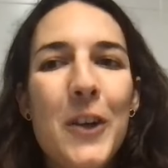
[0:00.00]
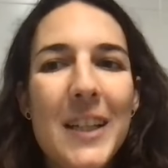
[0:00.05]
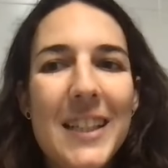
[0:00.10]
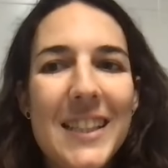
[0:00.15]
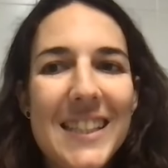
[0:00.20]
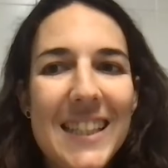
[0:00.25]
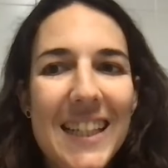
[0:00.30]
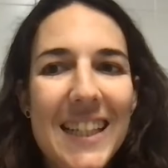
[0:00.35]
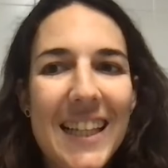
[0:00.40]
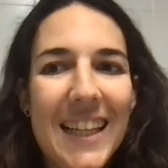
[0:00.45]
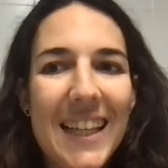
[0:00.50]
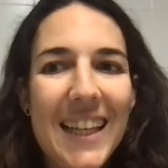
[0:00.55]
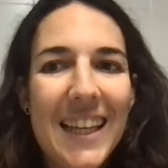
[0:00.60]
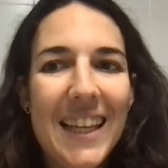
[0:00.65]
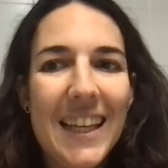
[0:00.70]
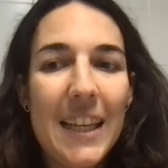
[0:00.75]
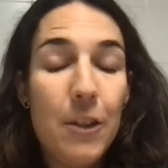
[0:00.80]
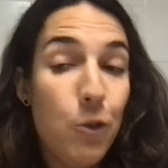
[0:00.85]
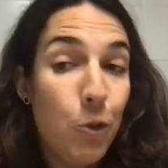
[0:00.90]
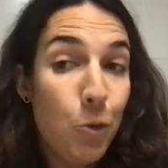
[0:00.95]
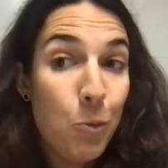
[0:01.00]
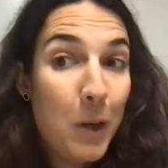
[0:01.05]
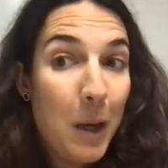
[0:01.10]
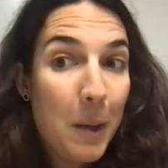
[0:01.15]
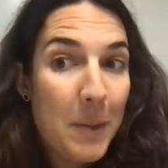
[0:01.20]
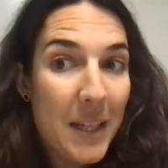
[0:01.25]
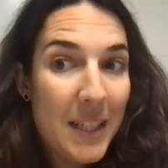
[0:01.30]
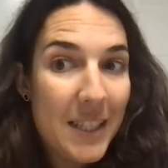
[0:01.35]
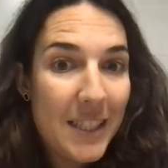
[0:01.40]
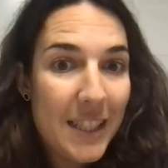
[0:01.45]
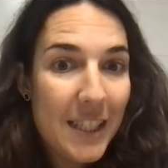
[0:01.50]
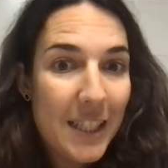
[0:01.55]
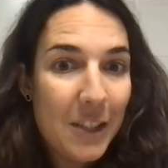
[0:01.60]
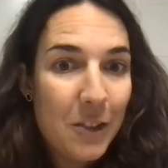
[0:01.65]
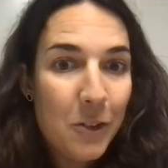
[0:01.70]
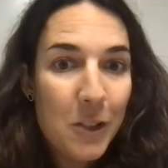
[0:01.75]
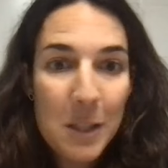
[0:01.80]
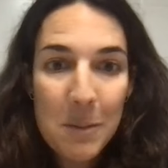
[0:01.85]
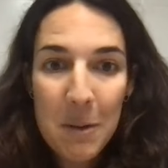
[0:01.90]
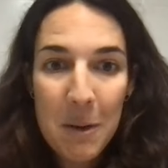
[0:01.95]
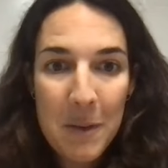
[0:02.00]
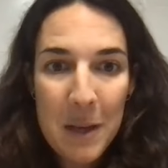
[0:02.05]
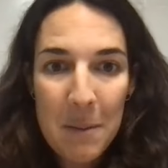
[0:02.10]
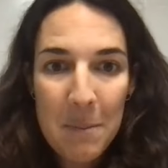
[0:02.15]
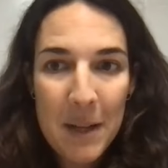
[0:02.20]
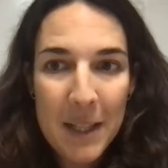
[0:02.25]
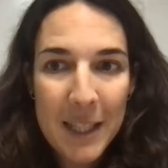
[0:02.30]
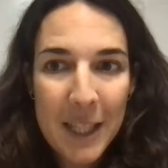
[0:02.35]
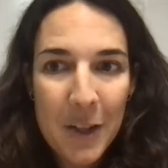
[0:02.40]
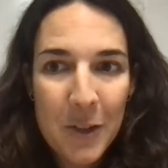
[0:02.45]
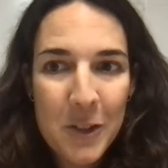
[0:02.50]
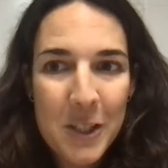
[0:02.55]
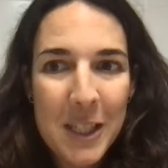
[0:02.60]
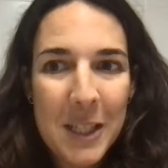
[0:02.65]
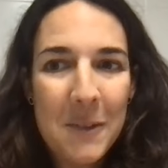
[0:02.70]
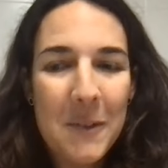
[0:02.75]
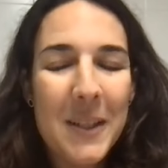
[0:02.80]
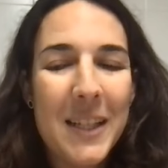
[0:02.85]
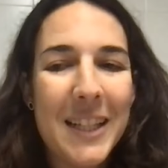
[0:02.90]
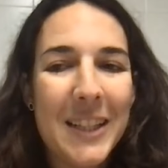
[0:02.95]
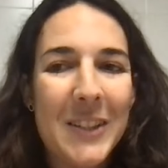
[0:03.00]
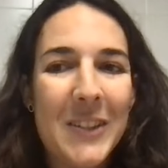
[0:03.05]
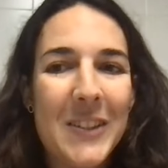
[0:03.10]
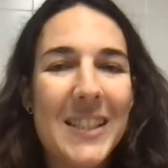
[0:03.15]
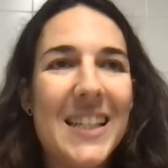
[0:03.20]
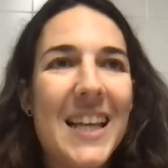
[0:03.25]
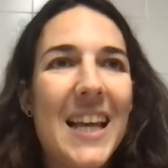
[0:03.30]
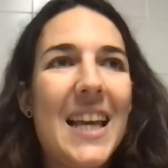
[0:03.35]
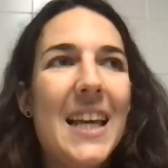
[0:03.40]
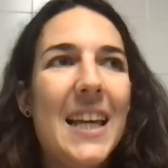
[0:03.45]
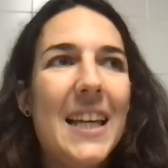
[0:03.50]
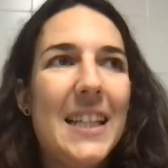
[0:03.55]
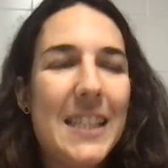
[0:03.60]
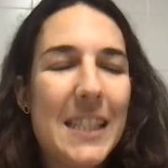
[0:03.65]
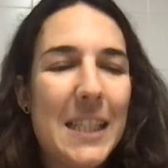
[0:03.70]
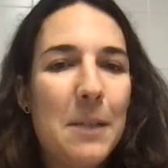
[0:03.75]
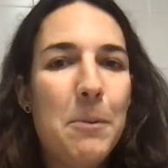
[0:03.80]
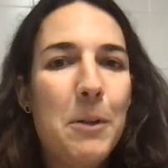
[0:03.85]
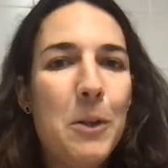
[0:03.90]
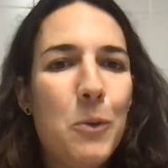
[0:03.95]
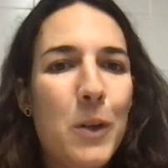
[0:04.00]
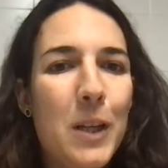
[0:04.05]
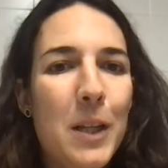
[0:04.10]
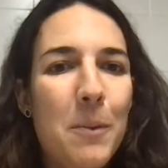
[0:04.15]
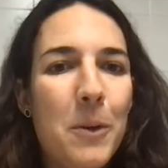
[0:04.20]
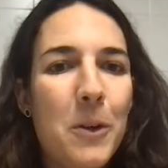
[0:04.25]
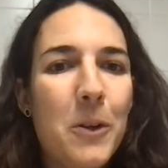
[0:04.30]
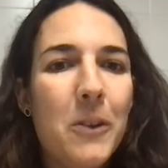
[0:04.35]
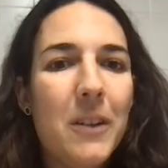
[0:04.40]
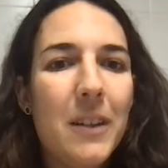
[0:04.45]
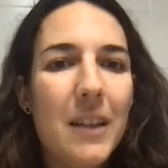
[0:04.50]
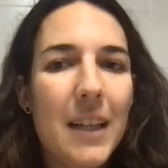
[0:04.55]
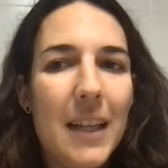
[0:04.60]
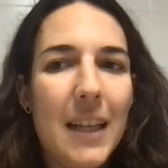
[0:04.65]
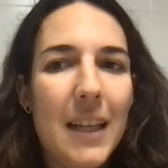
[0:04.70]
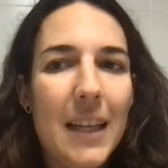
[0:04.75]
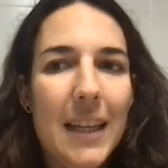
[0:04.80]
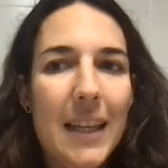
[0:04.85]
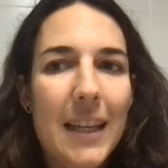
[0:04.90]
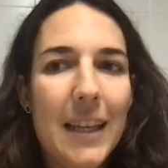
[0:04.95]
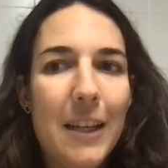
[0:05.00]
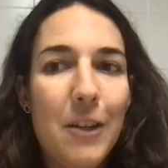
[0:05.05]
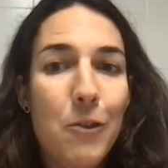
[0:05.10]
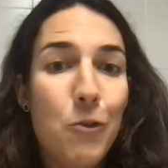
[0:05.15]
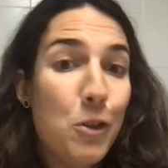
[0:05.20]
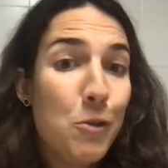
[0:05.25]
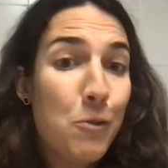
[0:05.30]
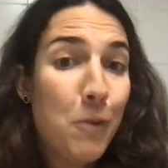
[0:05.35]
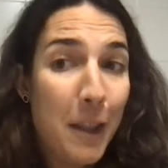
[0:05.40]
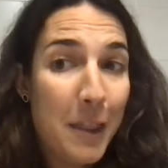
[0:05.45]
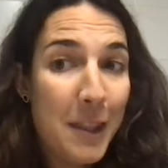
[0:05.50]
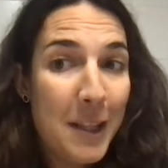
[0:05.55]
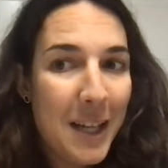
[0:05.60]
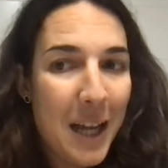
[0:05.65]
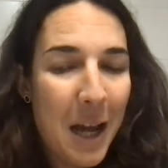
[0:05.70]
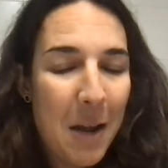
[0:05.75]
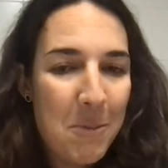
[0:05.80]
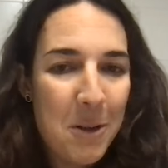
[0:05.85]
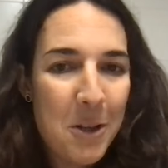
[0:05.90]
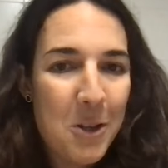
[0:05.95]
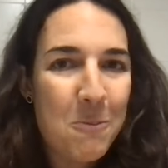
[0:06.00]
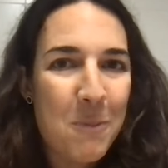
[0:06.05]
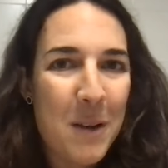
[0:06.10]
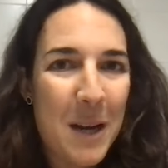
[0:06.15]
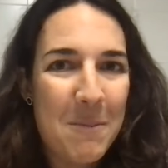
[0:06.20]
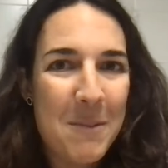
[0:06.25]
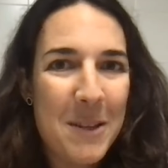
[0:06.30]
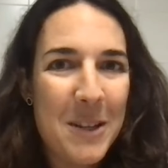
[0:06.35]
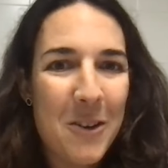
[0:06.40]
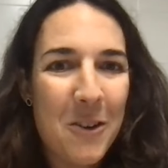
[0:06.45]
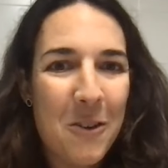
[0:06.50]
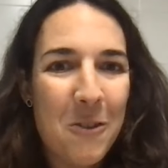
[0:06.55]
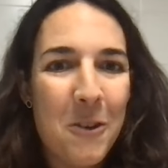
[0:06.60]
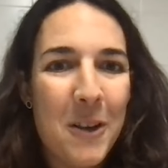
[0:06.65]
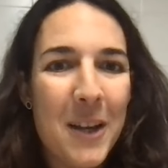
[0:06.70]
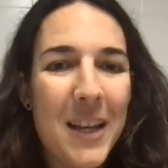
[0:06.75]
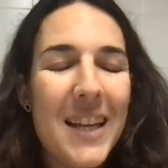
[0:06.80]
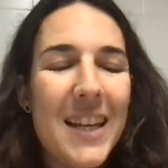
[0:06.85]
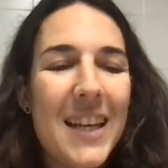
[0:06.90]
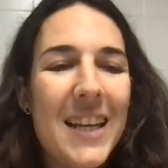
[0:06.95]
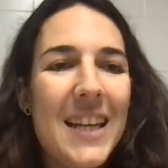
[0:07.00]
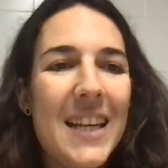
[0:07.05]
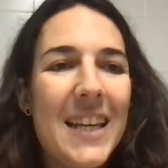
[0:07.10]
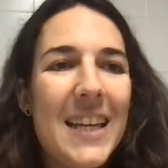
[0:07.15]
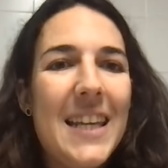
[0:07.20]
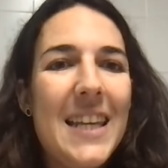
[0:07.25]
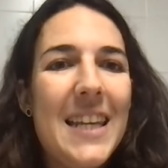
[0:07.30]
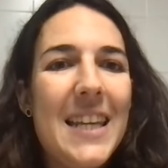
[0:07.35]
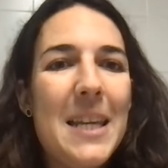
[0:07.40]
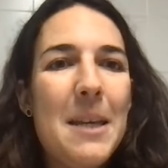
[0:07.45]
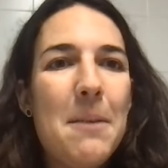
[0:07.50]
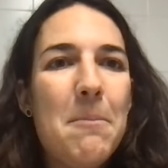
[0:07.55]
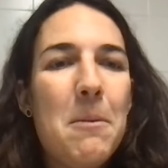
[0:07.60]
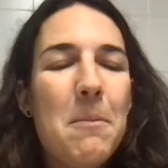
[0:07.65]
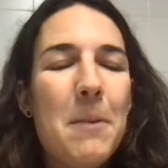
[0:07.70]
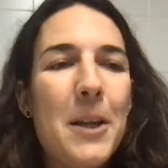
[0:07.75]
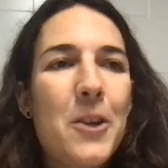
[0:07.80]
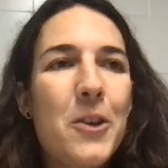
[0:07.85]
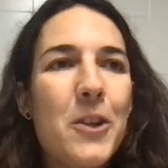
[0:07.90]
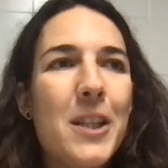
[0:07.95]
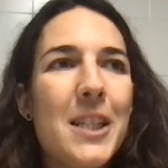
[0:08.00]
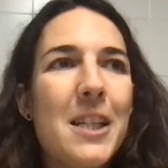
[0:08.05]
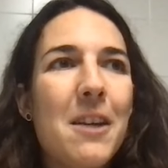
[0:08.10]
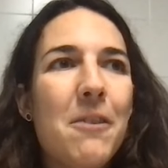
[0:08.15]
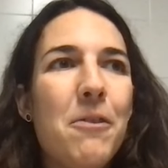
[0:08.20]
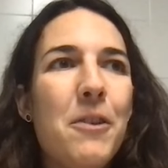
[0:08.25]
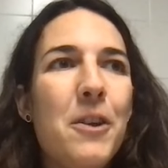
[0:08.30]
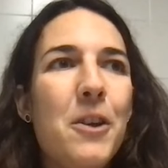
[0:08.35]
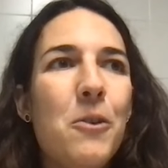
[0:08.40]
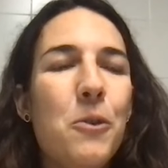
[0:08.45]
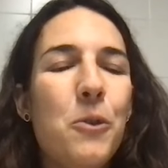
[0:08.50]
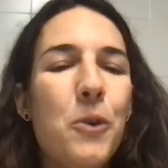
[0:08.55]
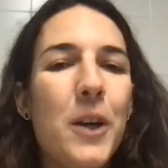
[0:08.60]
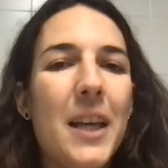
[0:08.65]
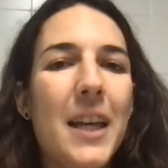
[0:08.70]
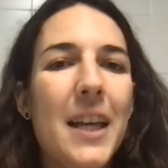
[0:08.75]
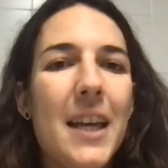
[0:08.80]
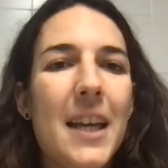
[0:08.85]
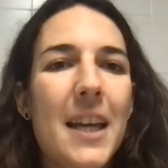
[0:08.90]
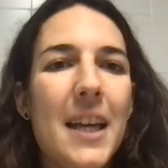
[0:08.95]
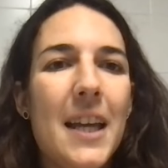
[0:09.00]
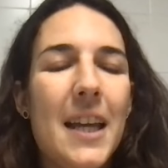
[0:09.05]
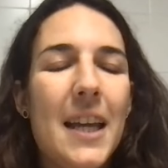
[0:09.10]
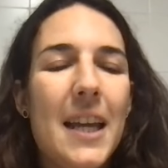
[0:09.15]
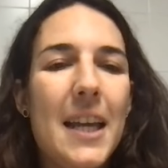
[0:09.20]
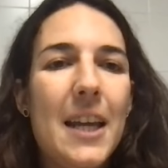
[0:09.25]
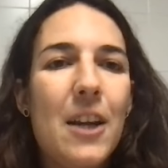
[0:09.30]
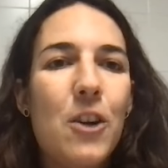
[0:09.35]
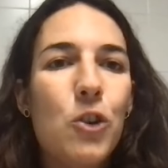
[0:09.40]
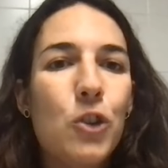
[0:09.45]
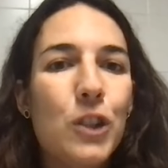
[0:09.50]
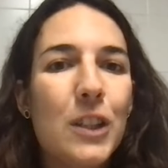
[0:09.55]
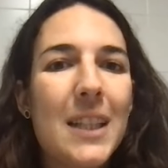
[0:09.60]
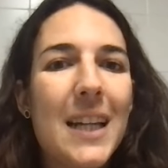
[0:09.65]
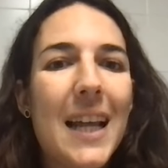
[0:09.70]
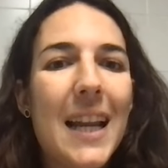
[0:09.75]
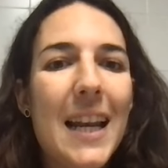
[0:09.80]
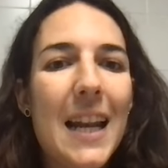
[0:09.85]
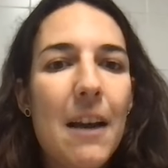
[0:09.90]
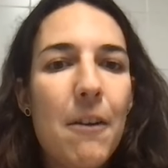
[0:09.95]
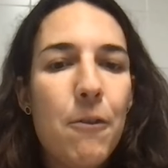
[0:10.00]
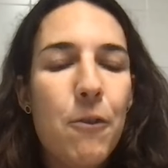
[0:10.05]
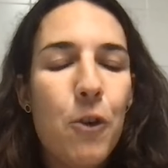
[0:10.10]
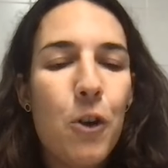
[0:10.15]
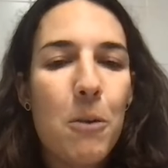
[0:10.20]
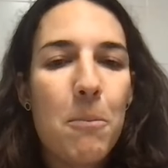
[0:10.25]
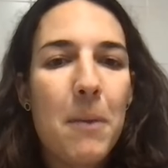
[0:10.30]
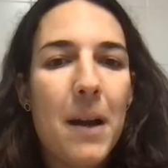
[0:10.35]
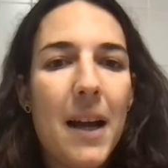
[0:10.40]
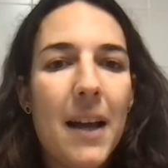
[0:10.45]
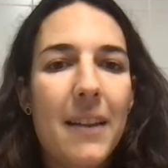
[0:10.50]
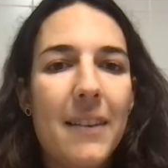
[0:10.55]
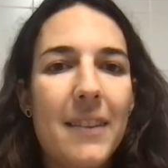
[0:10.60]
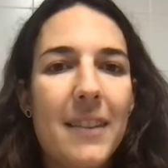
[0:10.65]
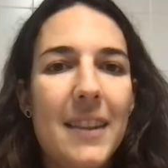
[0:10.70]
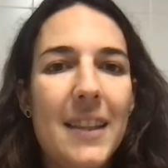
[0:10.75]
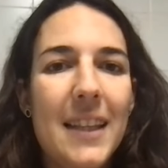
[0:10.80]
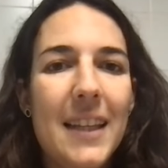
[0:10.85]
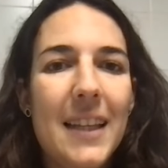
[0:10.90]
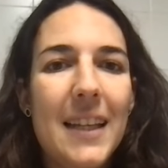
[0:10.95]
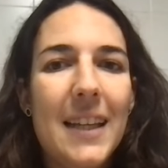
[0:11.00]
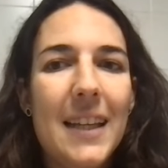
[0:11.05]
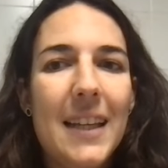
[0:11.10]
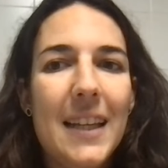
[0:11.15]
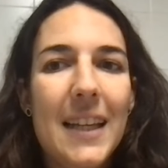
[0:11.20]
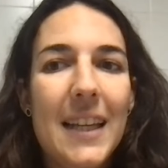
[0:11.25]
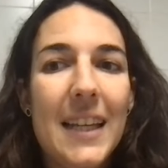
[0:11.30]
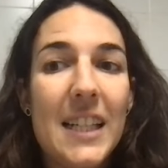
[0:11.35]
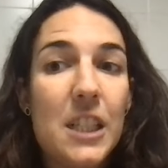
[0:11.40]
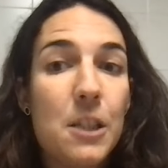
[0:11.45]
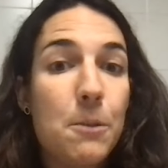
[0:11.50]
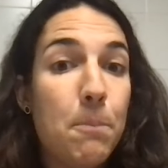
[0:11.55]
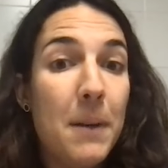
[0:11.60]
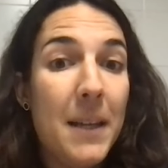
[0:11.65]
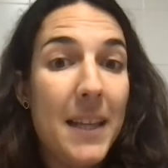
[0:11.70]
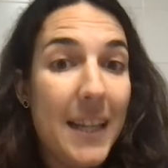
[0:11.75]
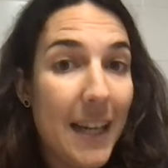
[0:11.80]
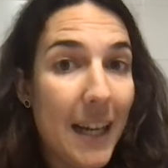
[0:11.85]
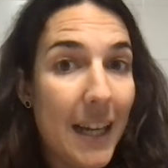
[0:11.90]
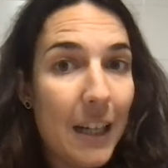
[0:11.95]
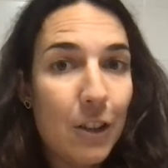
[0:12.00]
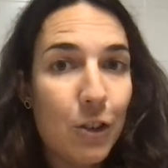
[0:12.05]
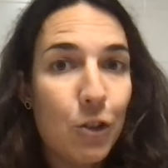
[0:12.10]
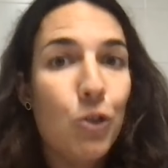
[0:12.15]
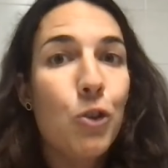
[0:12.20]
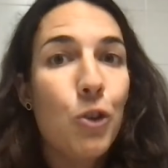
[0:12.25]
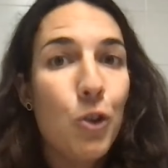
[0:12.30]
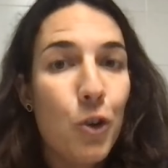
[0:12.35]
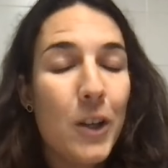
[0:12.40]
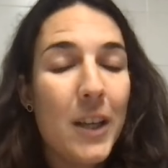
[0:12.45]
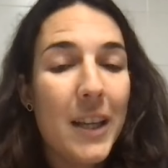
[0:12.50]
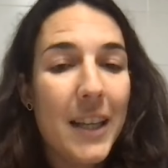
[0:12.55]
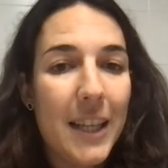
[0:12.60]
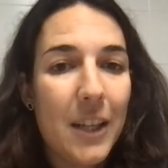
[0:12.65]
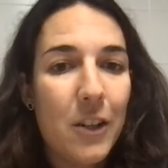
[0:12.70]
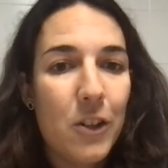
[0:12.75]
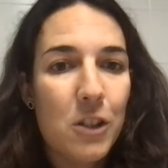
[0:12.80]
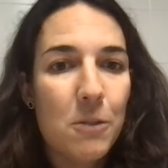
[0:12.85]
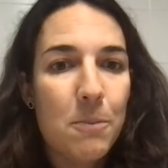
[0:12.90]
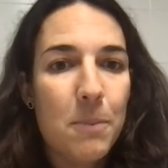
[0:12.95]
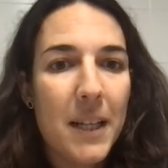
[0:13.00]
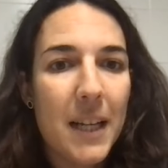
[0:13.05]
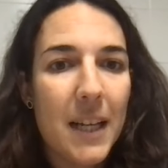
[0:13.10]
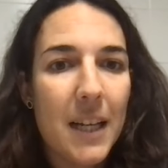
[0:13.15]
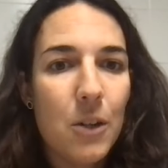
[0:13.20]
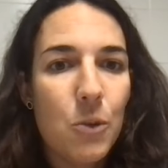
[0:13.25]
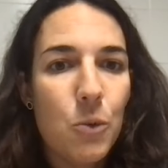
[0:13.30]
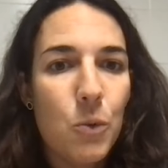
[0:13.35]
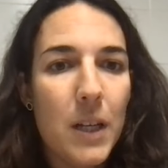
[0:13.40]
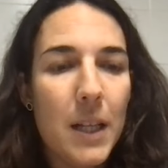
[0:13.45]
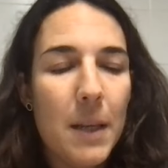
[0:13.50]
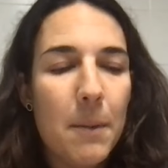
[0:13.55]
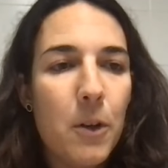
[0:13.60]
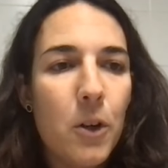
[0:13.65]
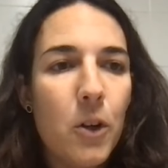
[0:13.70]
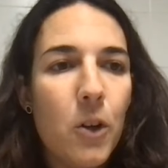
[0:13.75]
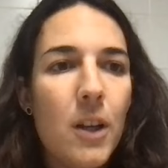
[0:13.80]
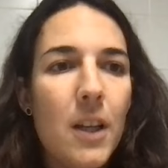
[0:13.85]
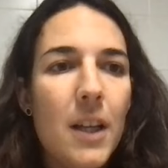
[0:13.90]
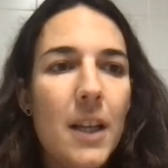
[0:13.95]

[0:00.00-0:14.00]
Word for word: es que eh, yo nunca había escrito, ni me había planteado escribir, entonces escribir un libro eh, no es fácil, al menos para mí no lo fue. Y mi mayor desafío fue encontrar la forma de explicar todo lo que quiero explicar en un libro,